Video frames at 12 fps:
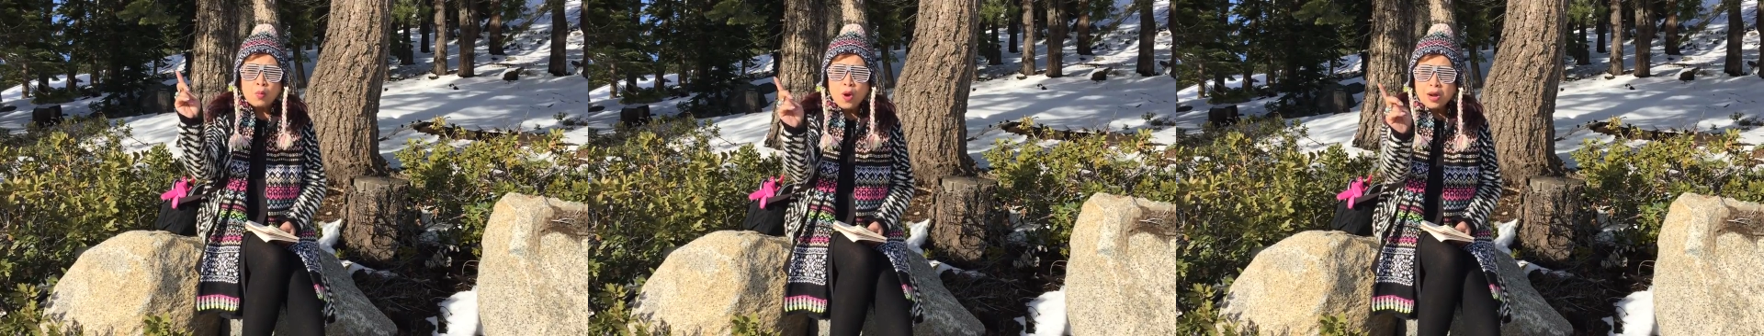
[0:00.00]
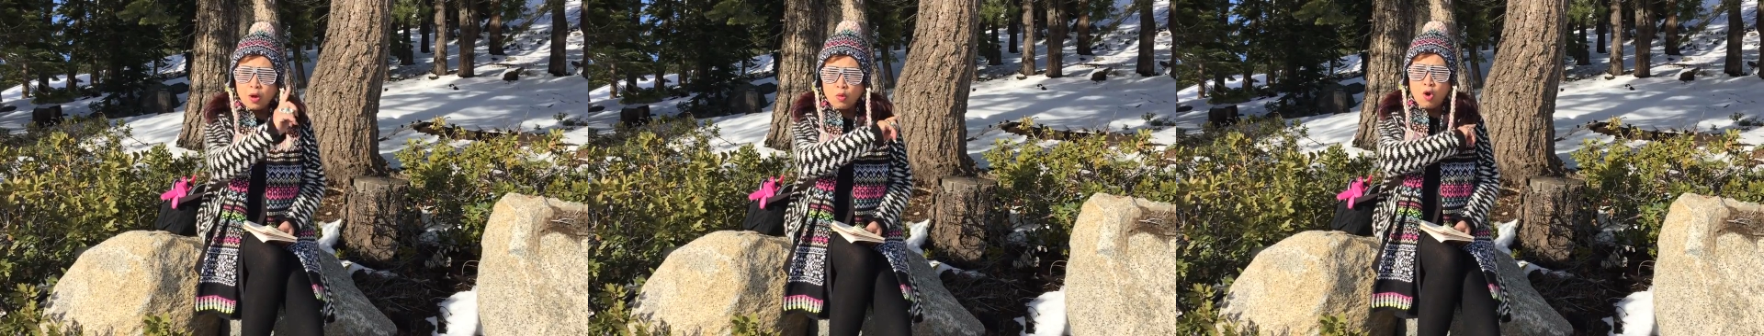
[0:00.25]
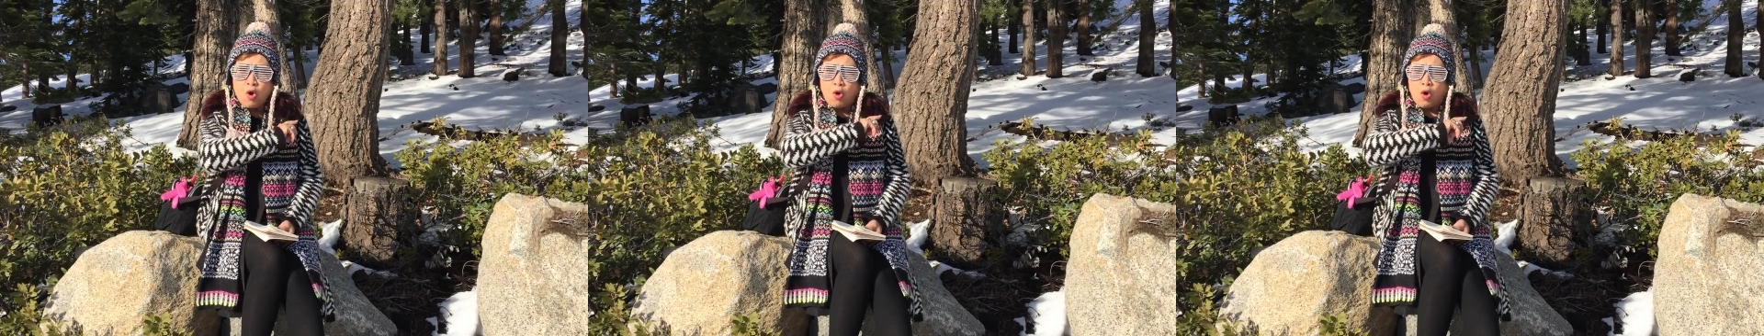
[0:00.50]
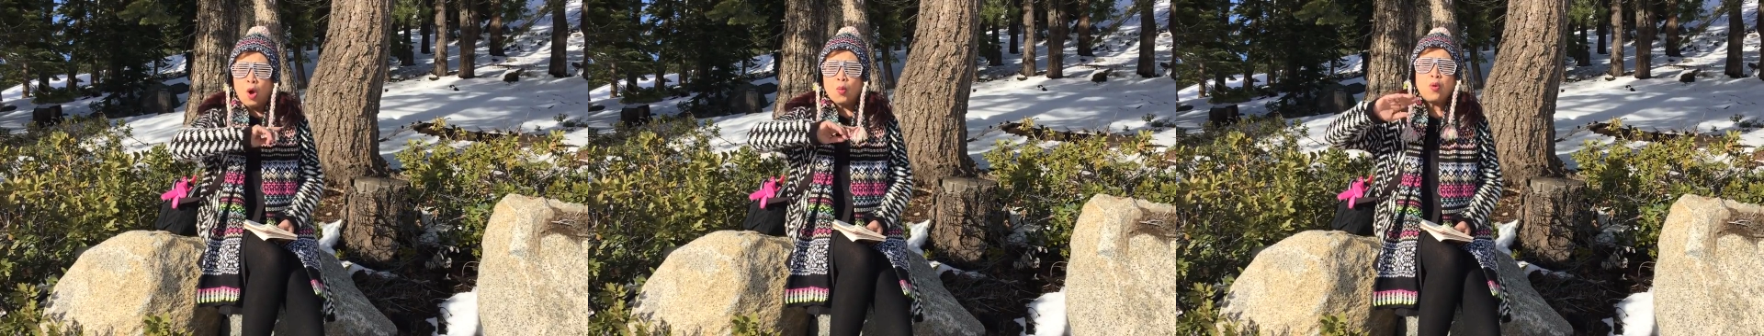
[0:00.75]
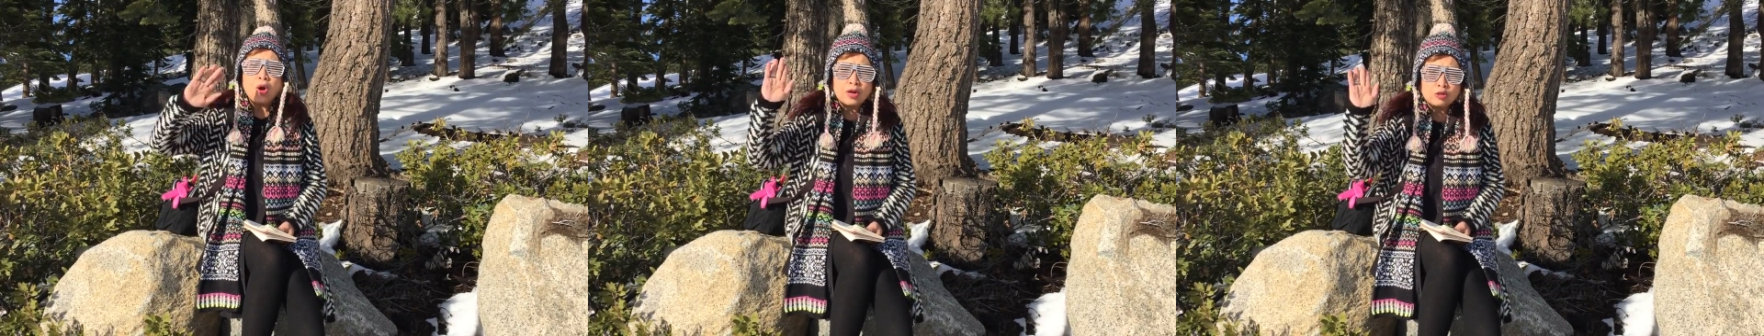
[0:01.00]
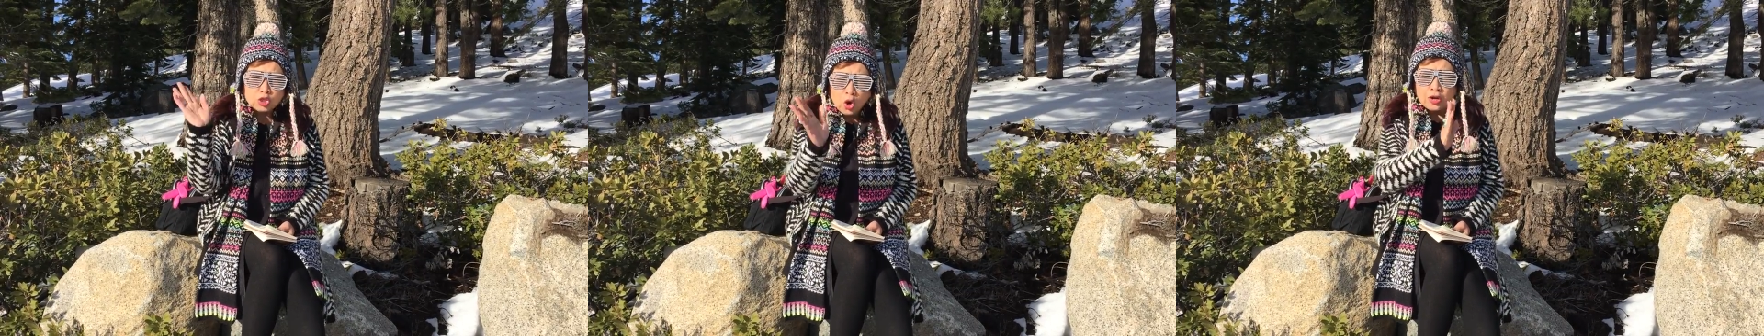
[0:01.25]
พวกเราโง่พวก
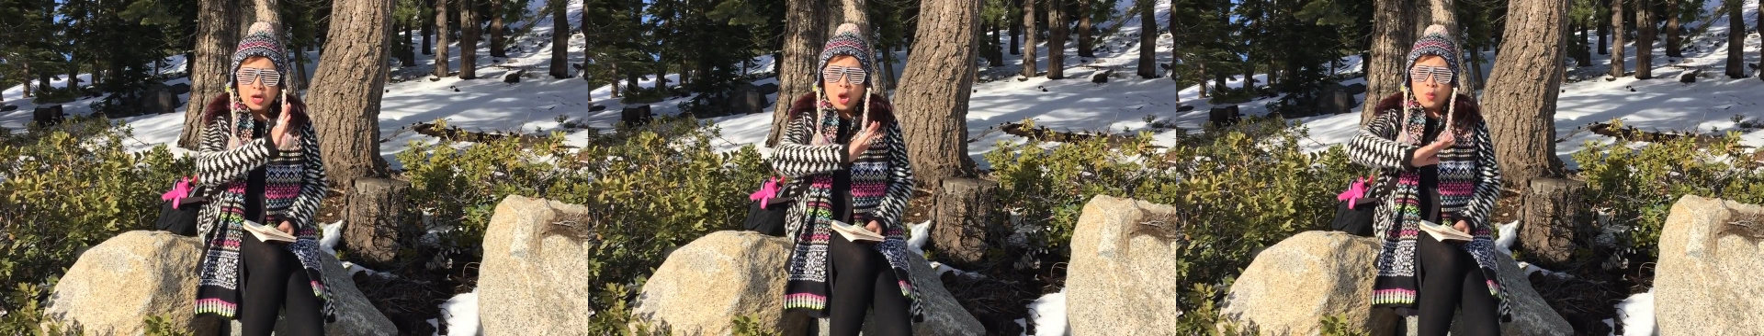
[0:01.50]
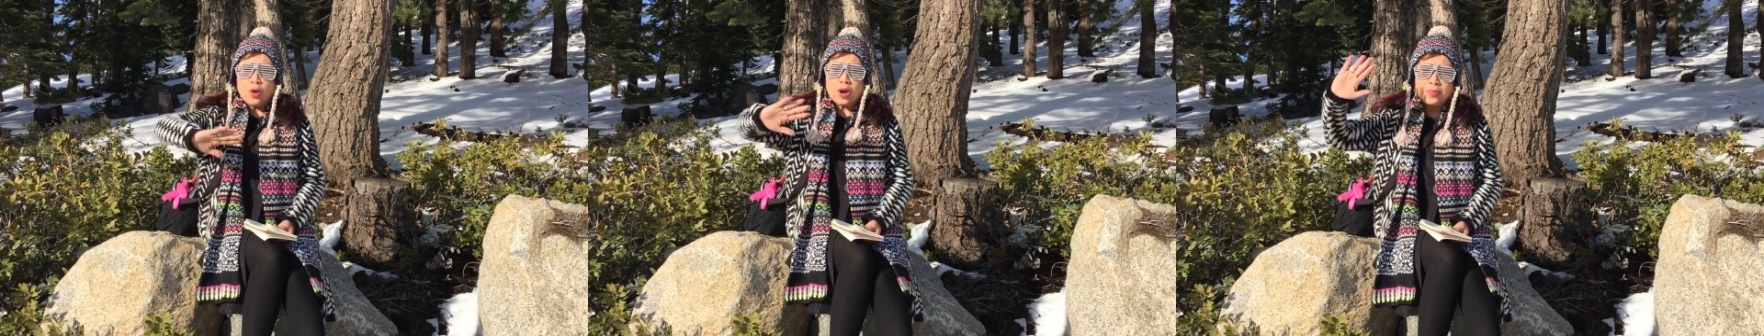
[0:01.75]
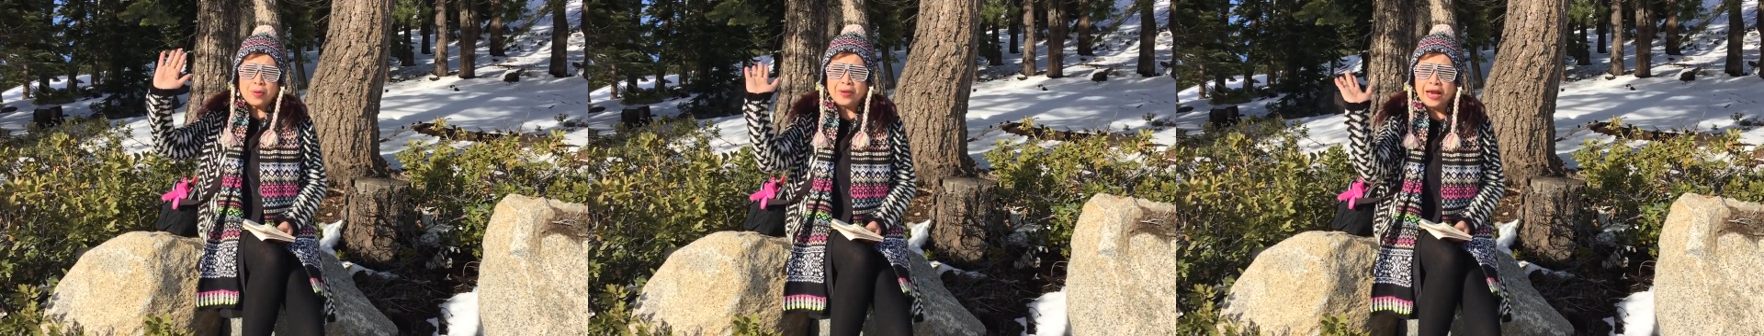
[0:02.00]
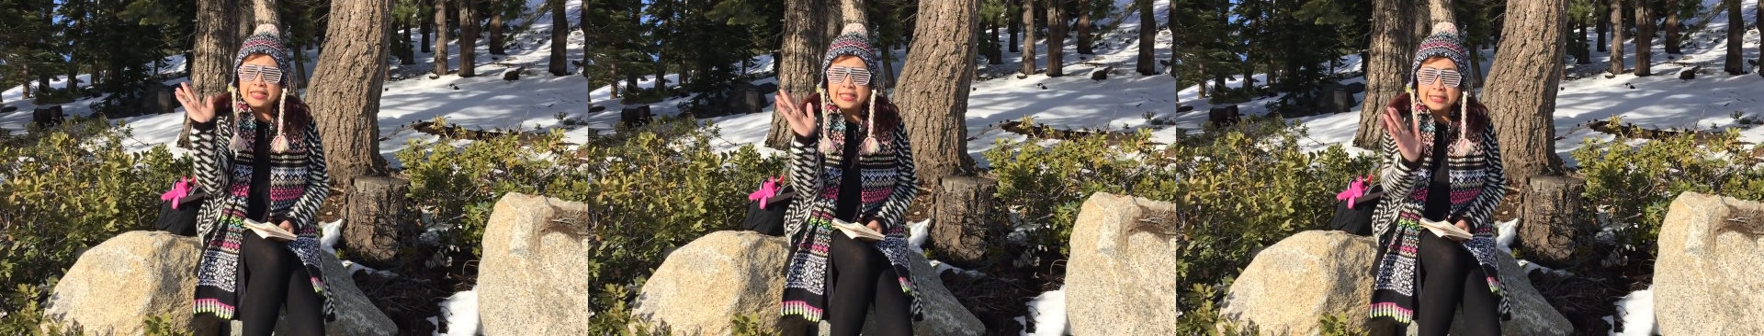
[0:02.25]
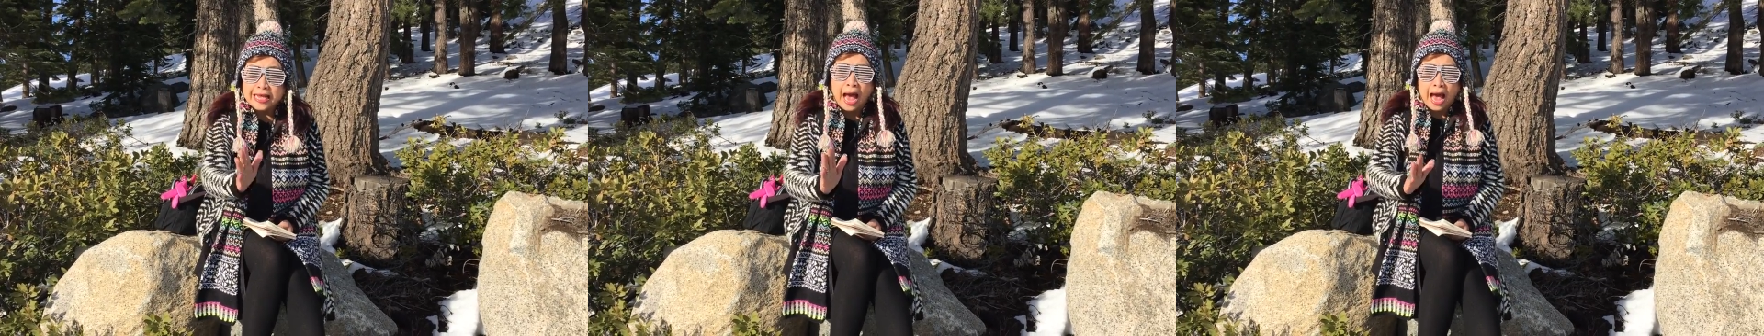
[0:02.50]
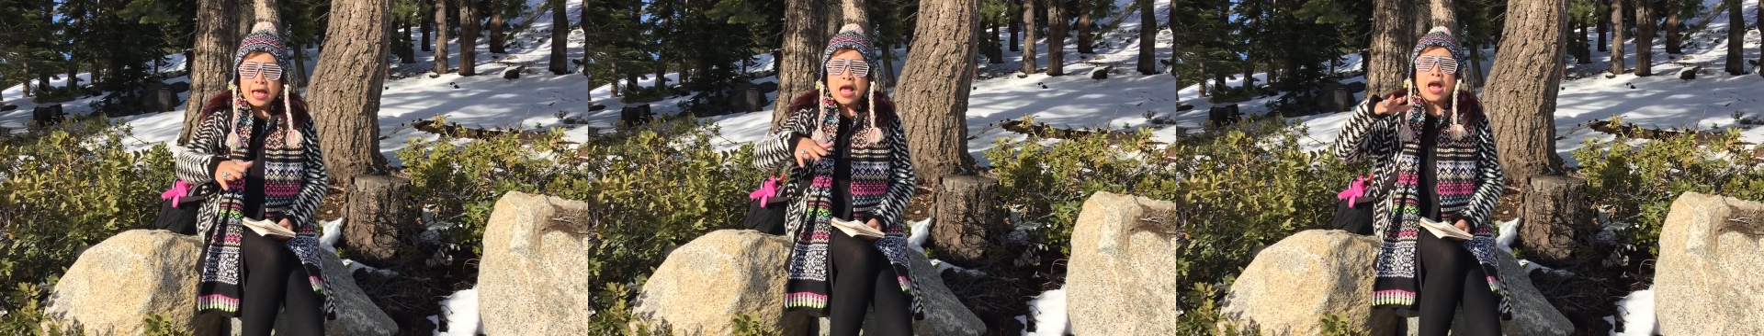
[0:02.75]
เราจนพวกเราไม่มีการศึกษา